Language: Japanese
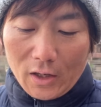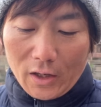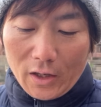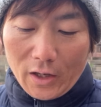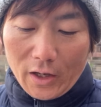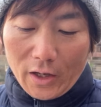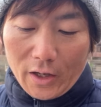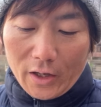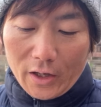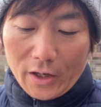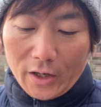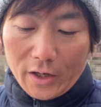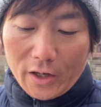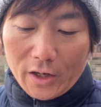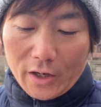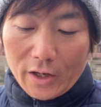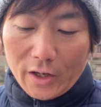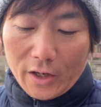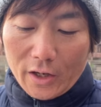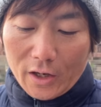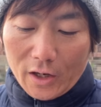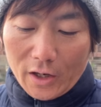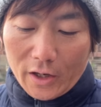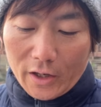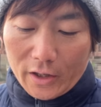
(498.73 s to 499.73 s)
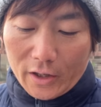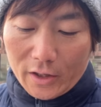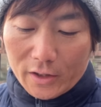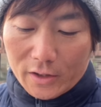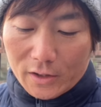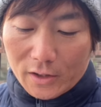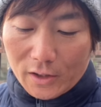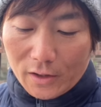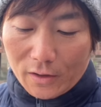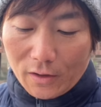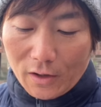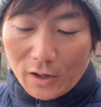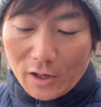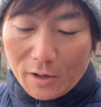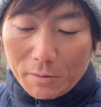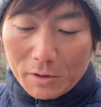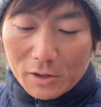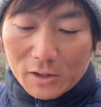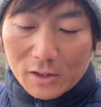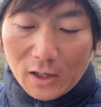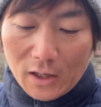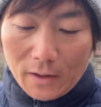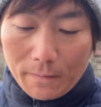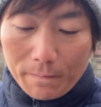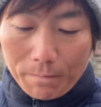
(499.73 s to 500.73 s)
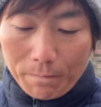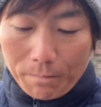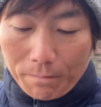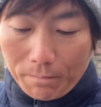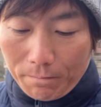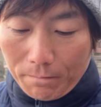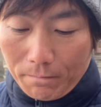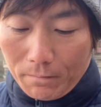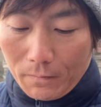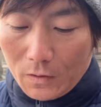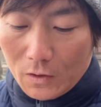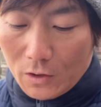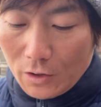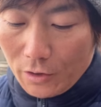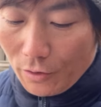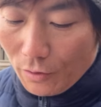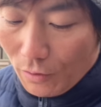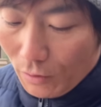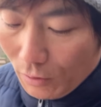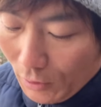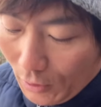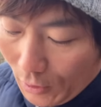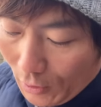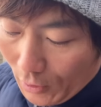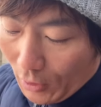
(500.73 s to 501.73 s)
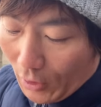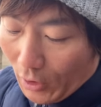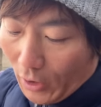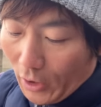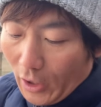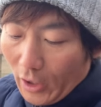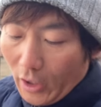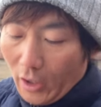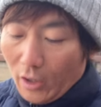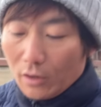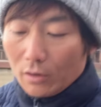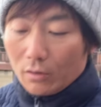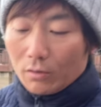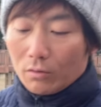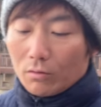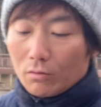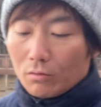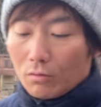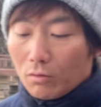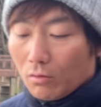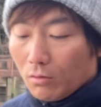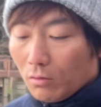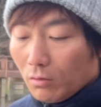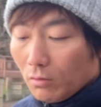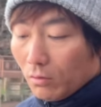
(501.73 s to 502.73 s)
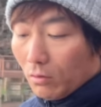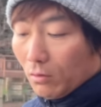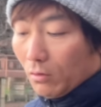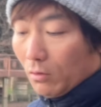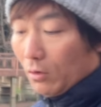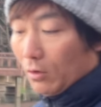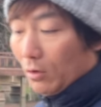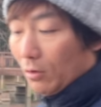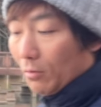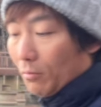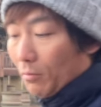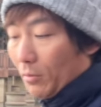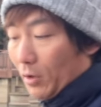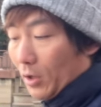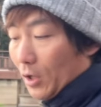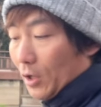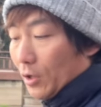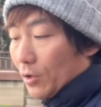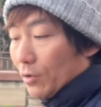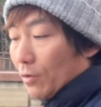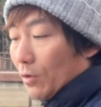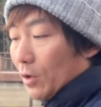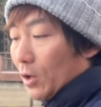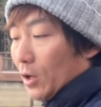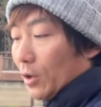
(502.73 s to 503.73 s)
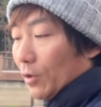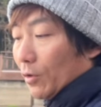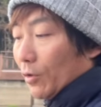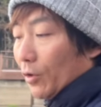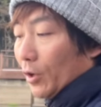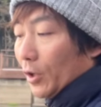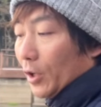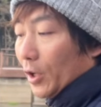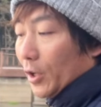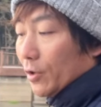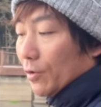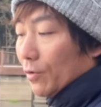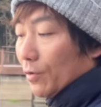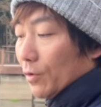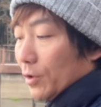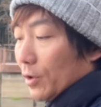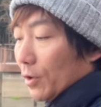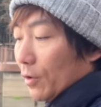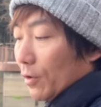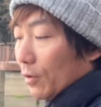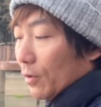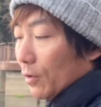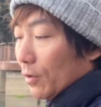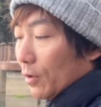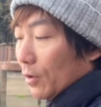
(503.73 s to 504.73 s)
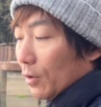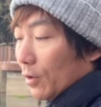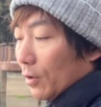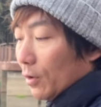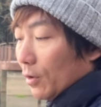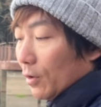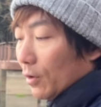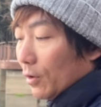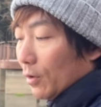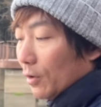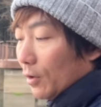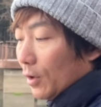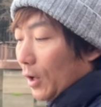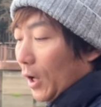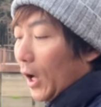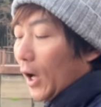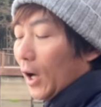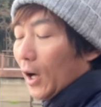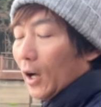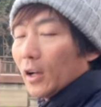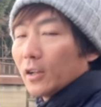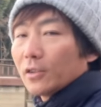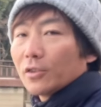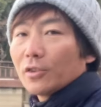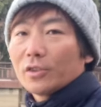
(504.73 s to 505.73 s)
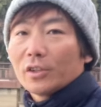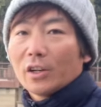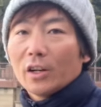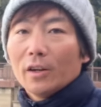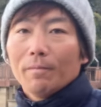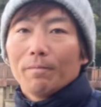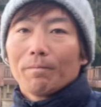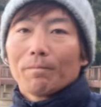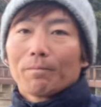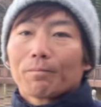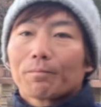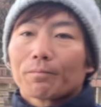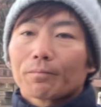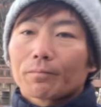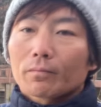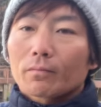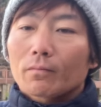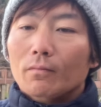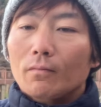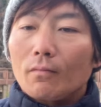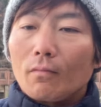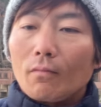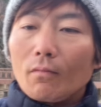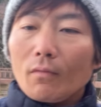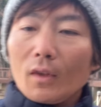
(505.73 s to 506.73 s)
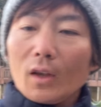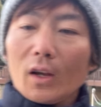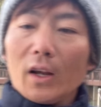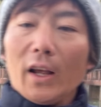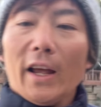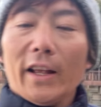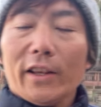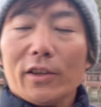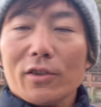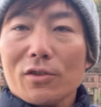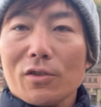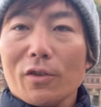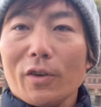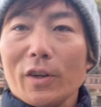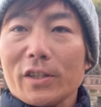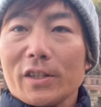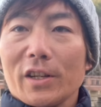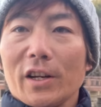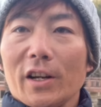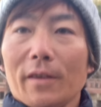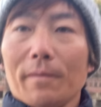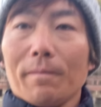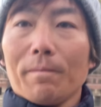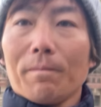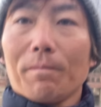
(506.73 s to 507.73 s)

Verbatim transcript: えー、何かいい解決策はありますかんちょっとよ。えー、っと、右足のかかとに体重を乗せる。ああ、そうですね。えー、っと、それはですね、